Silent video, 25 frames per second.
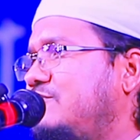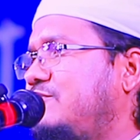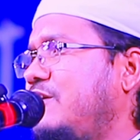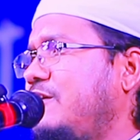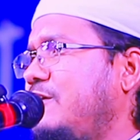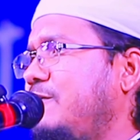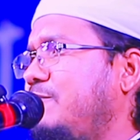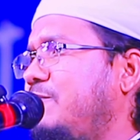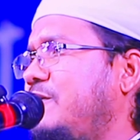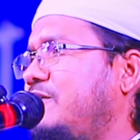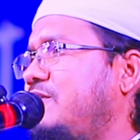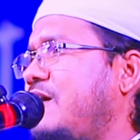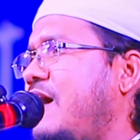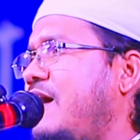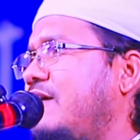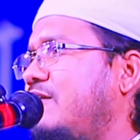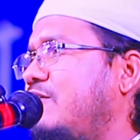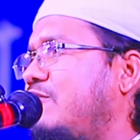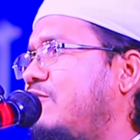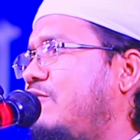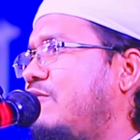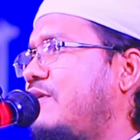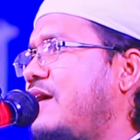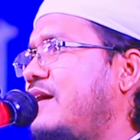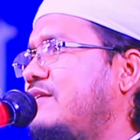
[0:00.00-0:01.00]
সেই বিধান
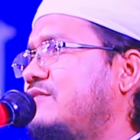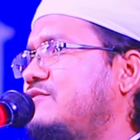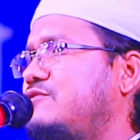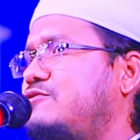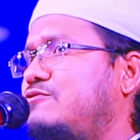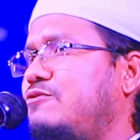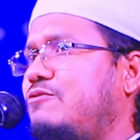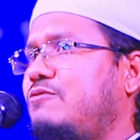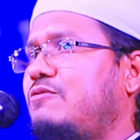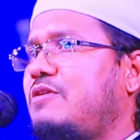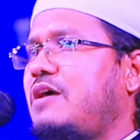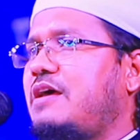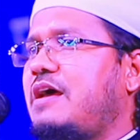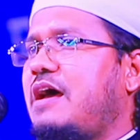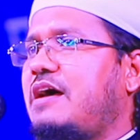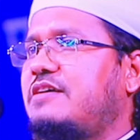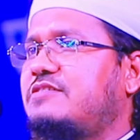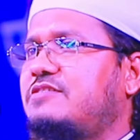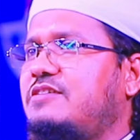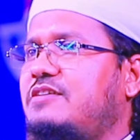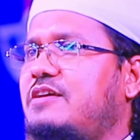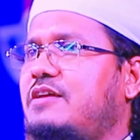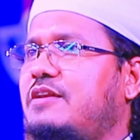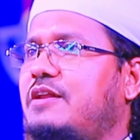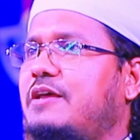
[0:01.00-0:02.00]
কোরআন সন্ন্যায়
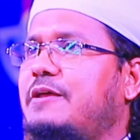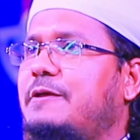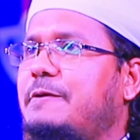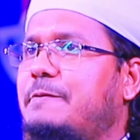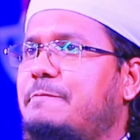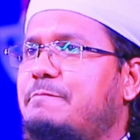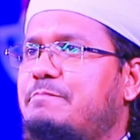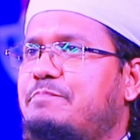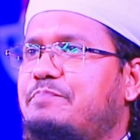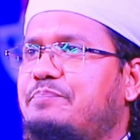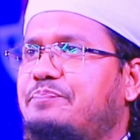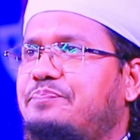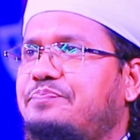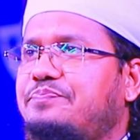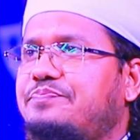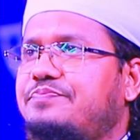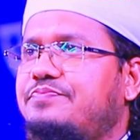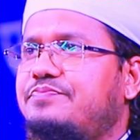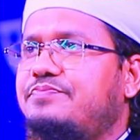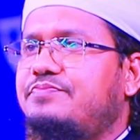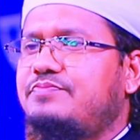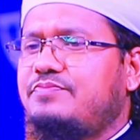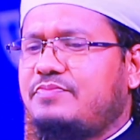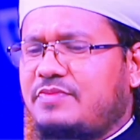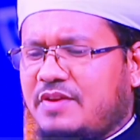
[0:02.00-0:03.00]
আসে না নেই
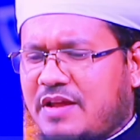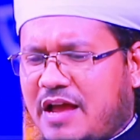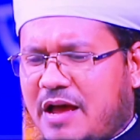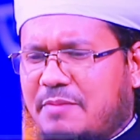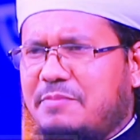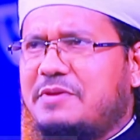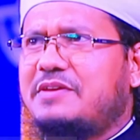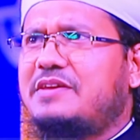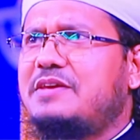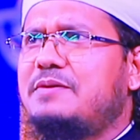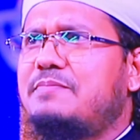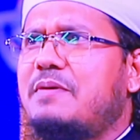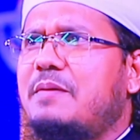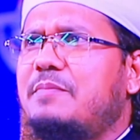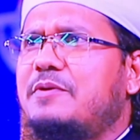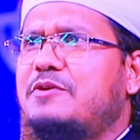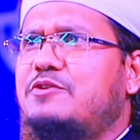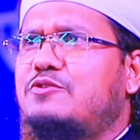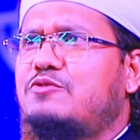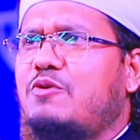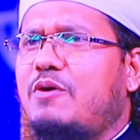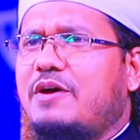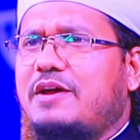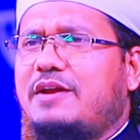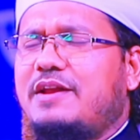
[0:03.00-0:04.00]
আমি কিভাবে
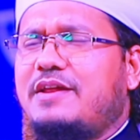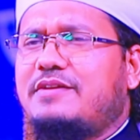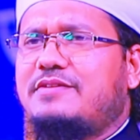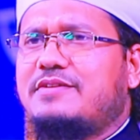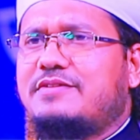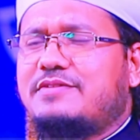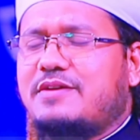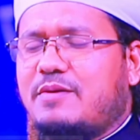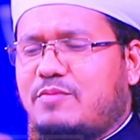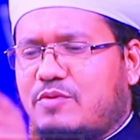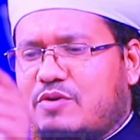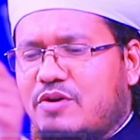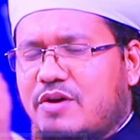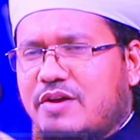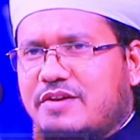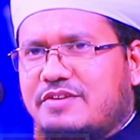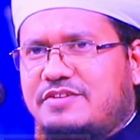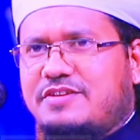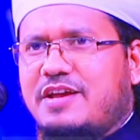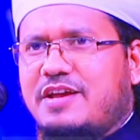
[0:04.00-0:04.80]
টয়লেটে যাব